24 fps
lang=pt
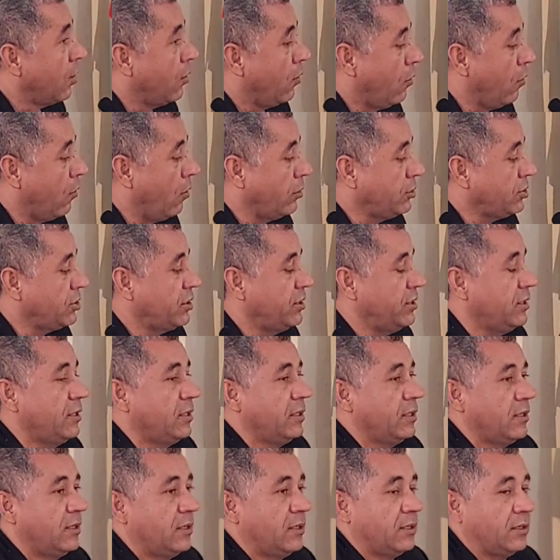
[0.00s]
Hoje
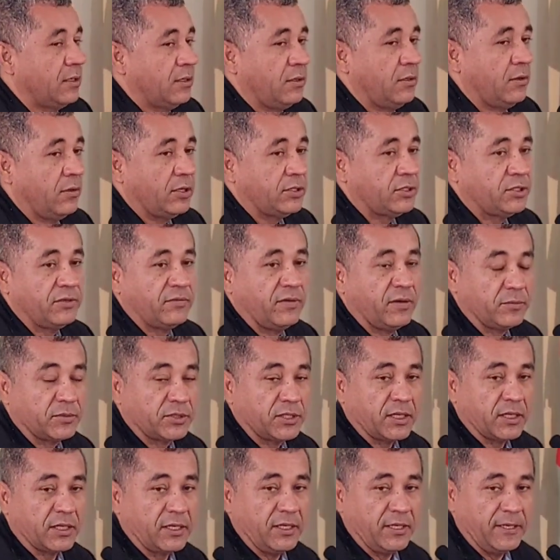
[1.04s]
nós tivemos
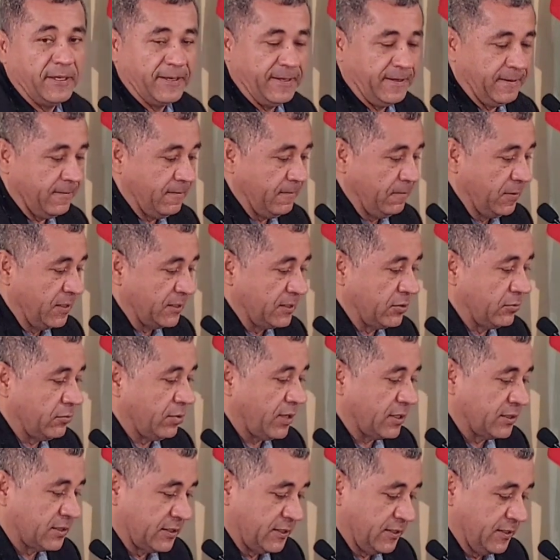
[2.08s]
aqui uma
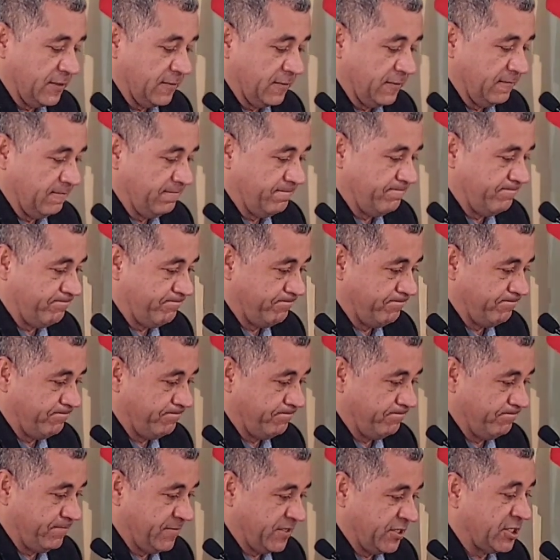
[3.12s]
situação
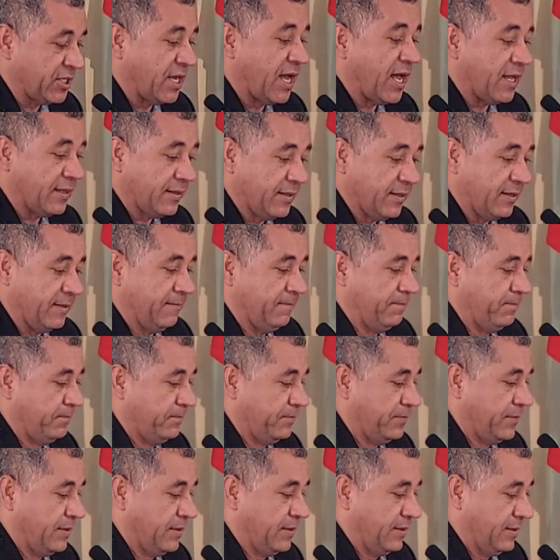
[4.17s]
chata
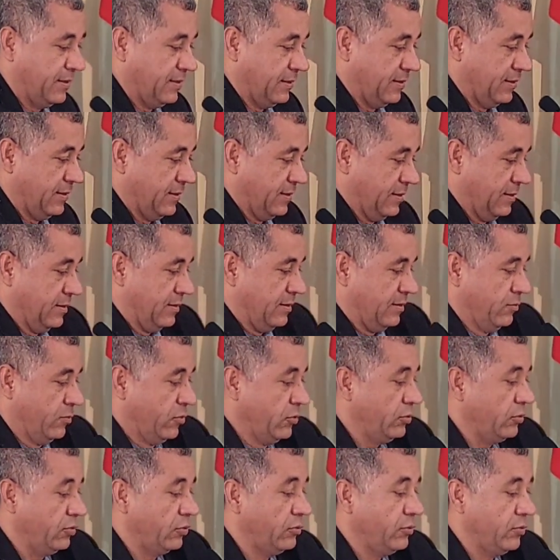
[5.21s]

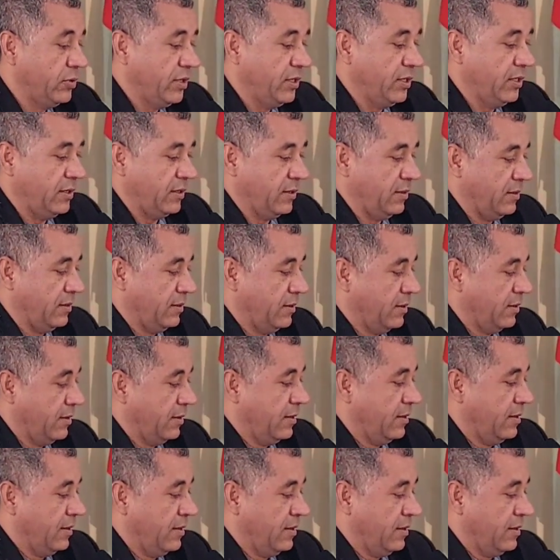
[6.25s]
muito ruim,
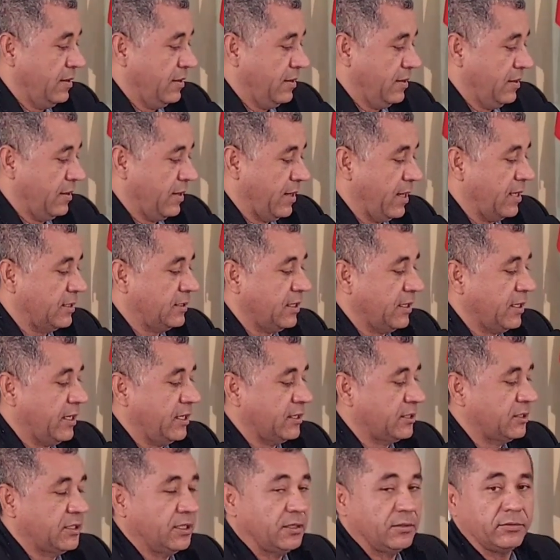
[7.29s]
que é essa
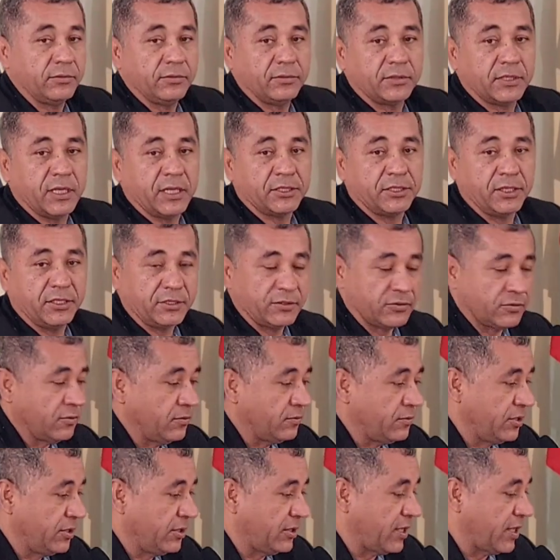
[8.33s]
questão dos agentes
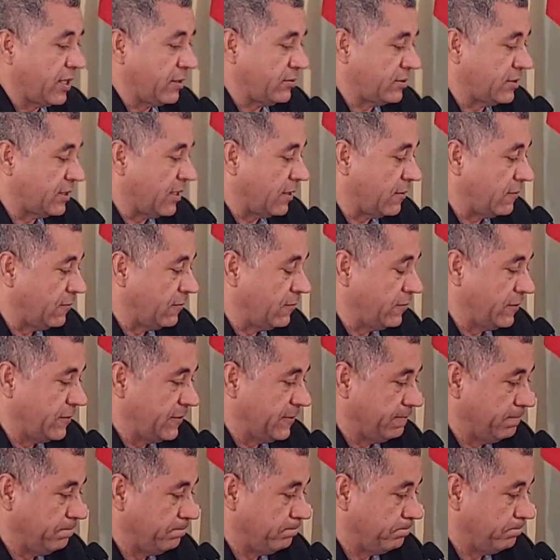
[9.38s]
comunitários de
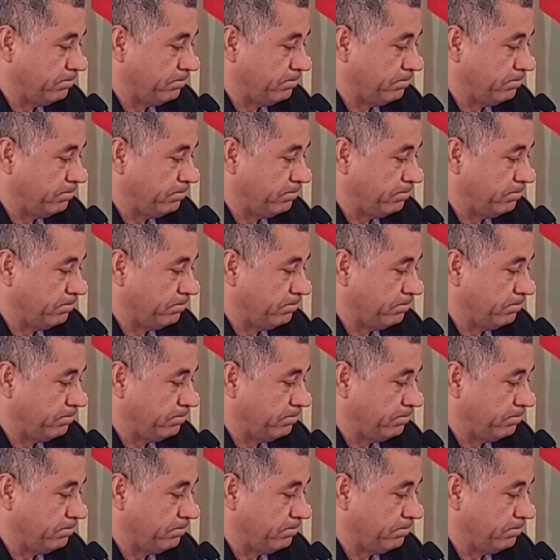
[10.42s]
saúde,